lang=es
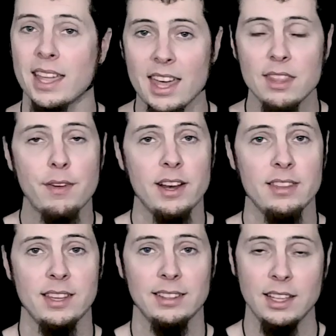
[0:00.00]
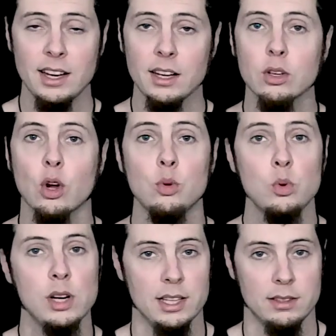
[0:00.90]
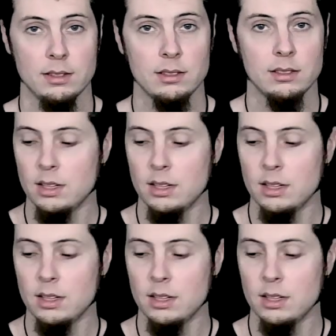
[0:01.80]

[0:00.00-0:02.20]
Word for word: ¿Qué diferencia tienen con un LED?